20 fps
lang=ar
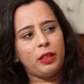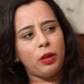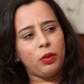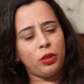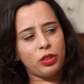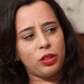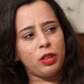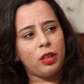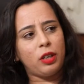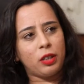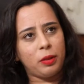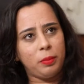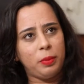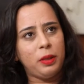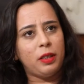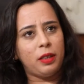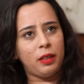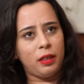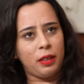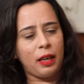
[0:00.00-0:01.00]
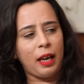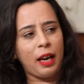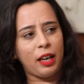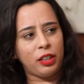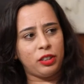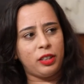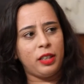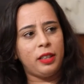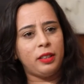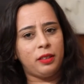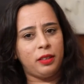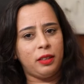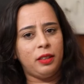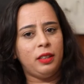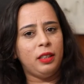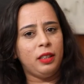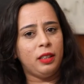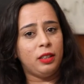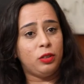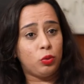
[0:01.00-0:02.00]
توجه كبير للحاجات
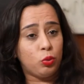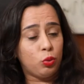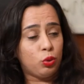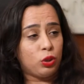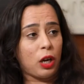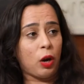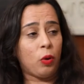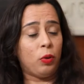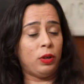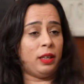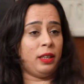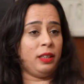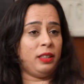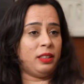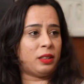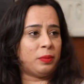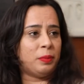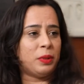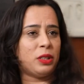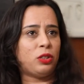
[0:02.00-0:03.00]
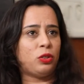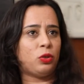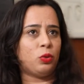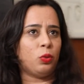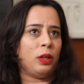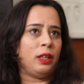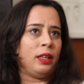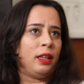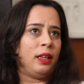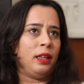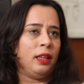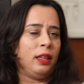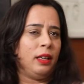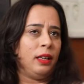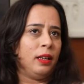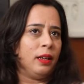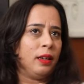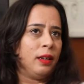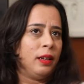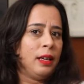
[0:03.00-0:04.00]
اللي توجع ولا اللي تمس ولا
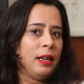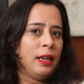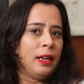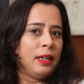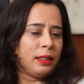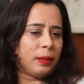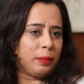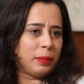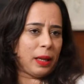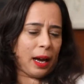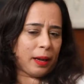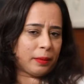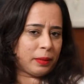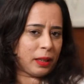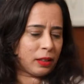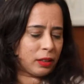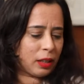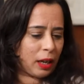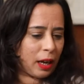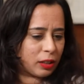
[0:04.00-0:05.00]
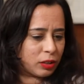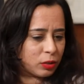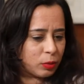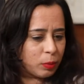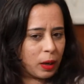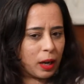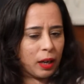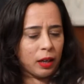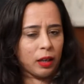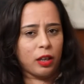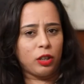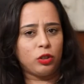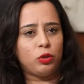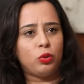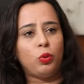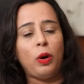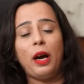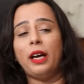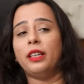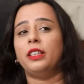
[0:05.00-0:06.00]
اللي تبدا حد عندها حاجه
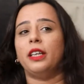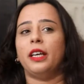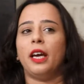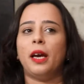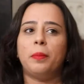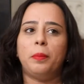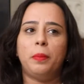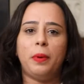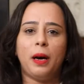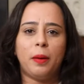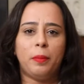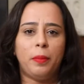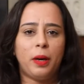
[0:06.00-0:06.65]
مقلقت وحاجه يحبها